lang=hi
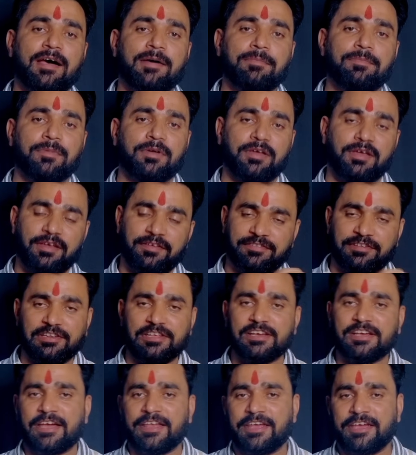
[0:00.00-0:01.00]
हम
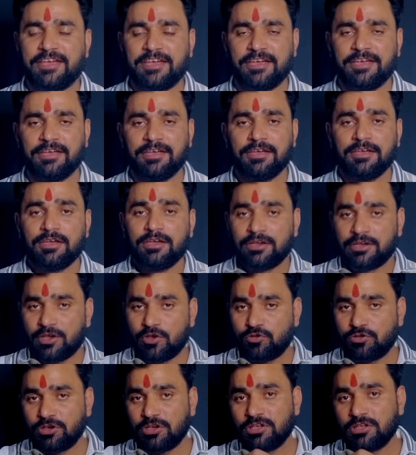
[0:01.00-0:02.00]
इसलिए कह रहे हैं
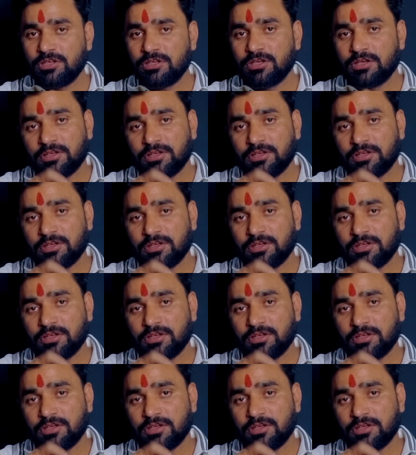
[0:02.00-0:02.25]
क्योंकि